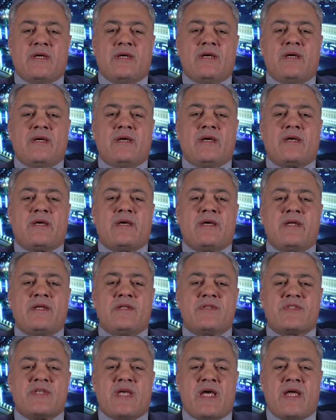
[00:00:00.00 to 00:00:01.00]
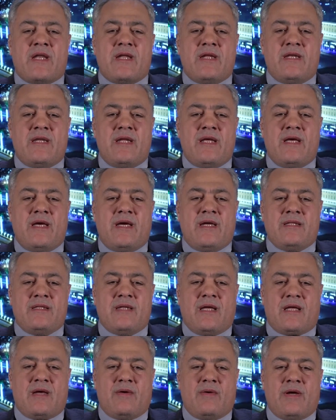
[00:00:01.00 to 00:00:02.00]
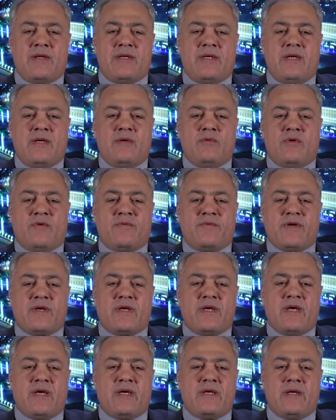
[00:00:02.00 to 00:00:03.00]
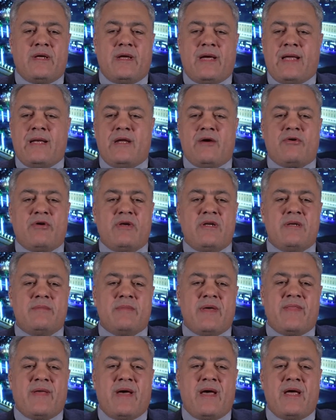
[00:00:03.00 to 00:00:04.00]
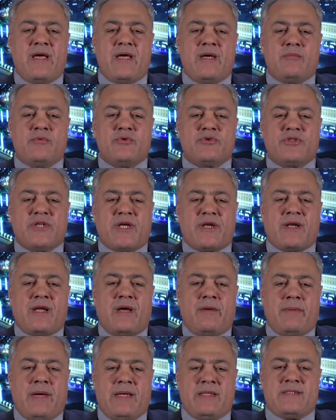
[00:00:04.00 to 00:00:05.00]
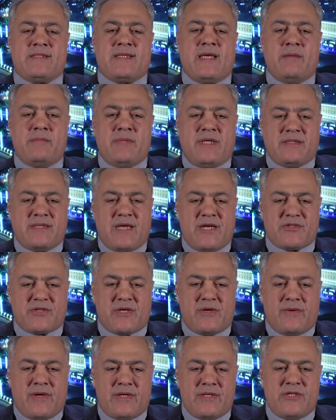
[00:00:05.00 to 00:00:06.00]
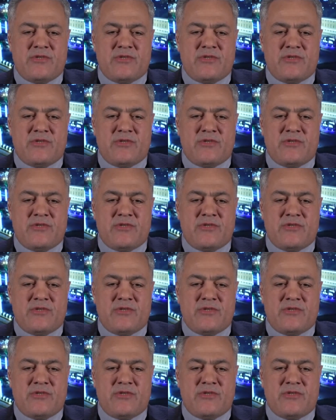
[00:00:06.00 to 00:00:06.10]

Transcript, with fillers: آه، قرن صار لنا عندنا قوانين وفقه على كل المذاهب والشرع بعد السهم نحتاج قوانين